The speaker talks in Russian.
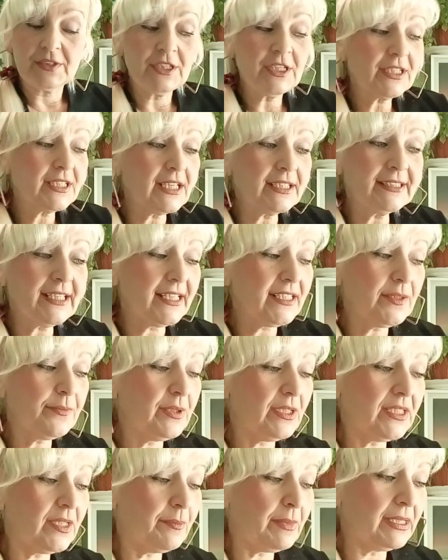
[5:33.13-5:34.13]
Никогда не
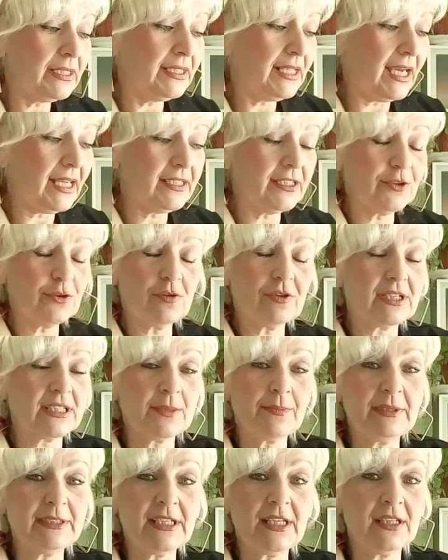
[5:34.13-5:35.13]
была на Майдане, только
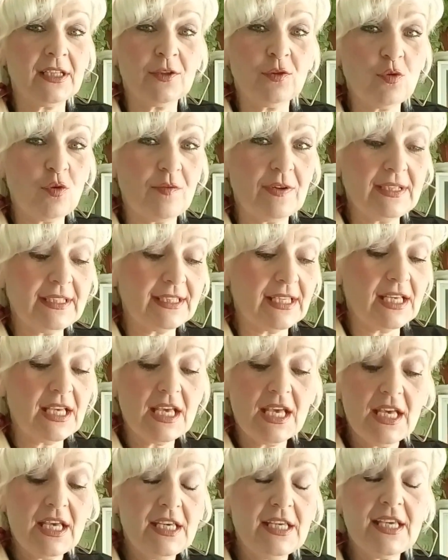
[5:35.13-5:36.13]
смотрела новости.
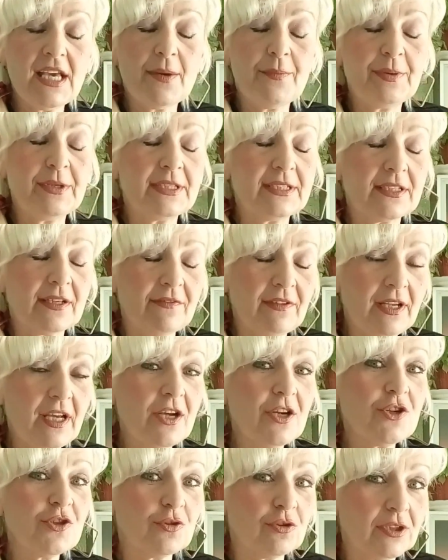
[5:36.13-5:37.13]
Я
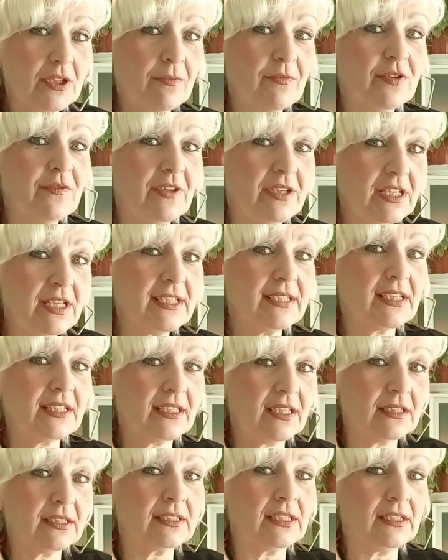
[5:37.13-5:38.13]
представляю, что там творилось,
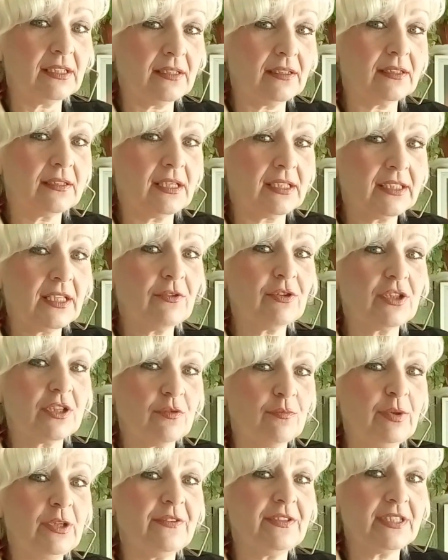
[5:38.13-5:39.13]
когда, когда вот эти
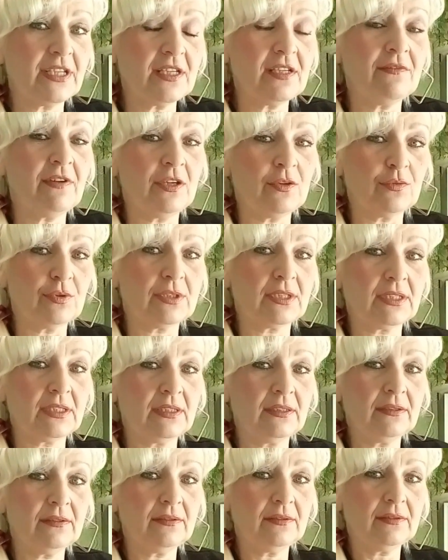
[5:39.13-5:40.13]
были все
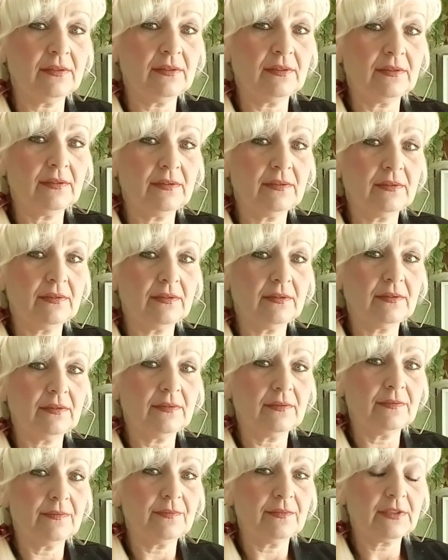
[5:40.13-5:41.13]
революции.
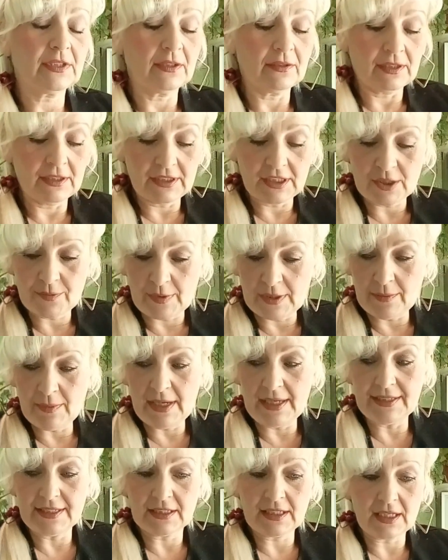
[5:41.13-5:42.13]
Это ж,
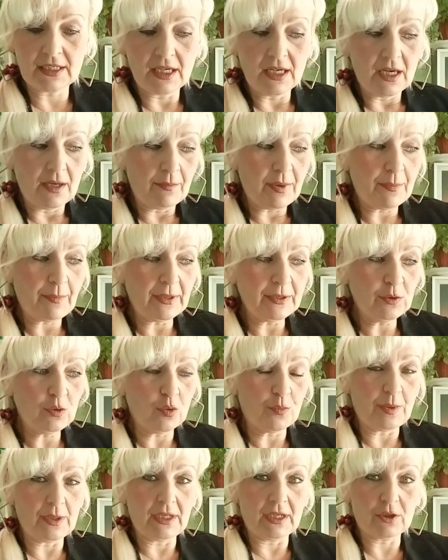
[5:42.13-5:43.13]
понимаете, как по
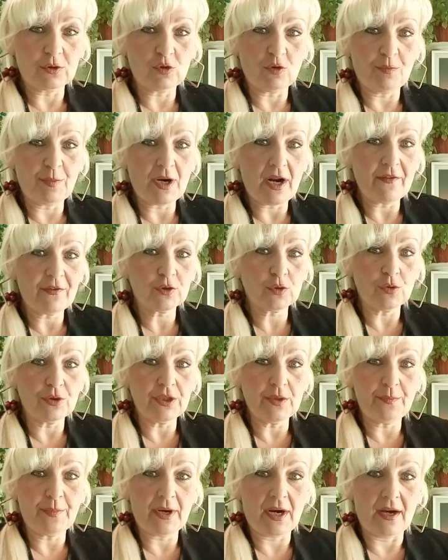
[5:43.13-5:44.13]
пандополах, кто прав, кто
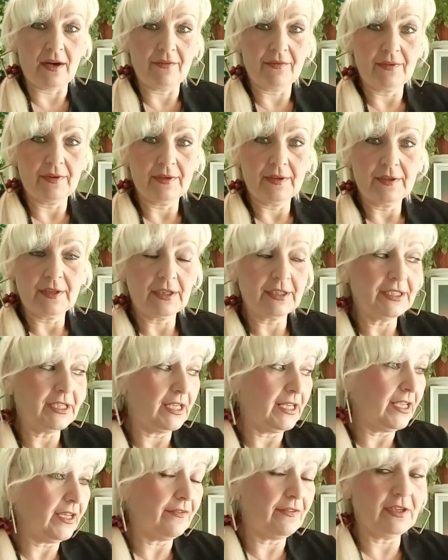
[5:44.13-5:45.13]
не прав. Где
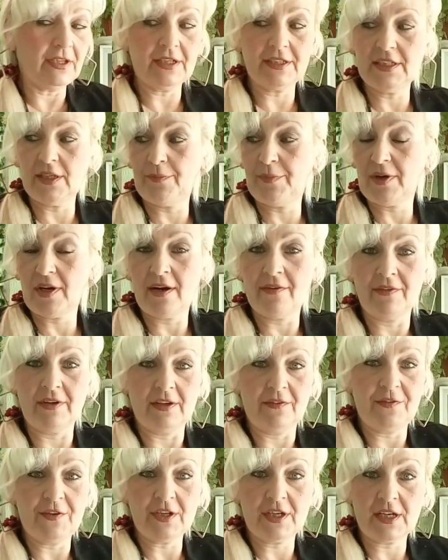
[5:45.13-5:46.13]
левые, где
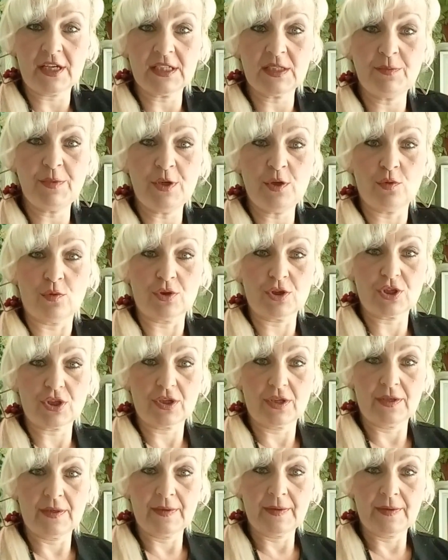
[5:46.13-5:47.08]
правые, фиг разберешь.